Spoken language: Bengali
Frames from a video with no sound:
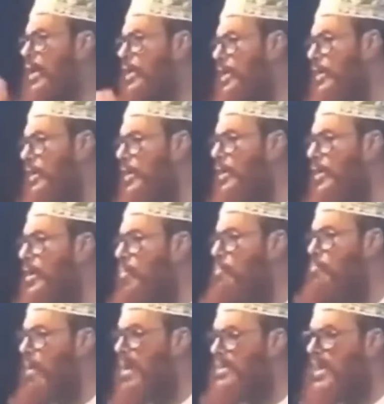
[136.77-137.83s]
সনের
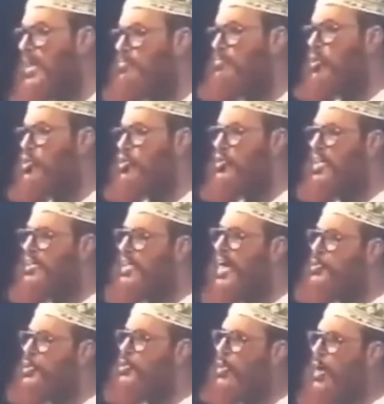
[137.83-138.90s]
বাজেট
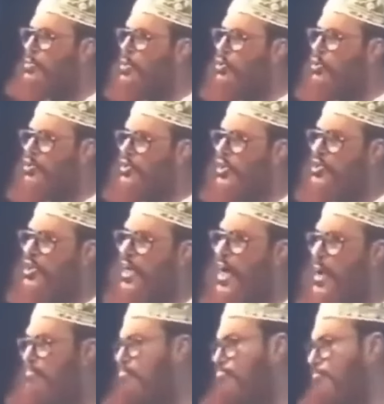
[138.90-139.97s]
বক্তৃতা যখন আমি
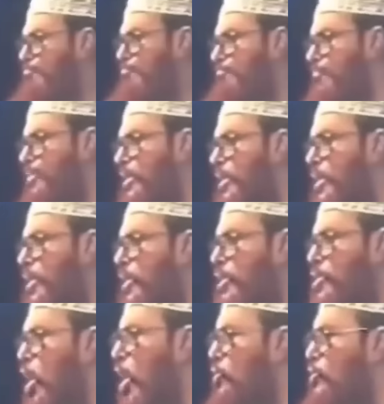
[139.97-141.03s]
করতেছিলাম
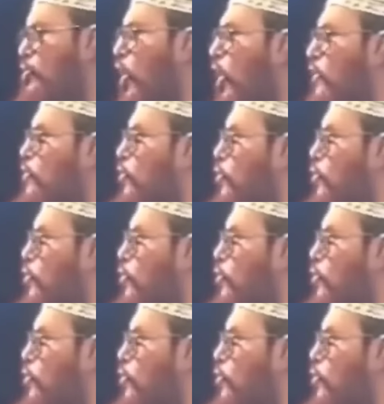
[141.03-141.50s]
ডক্টর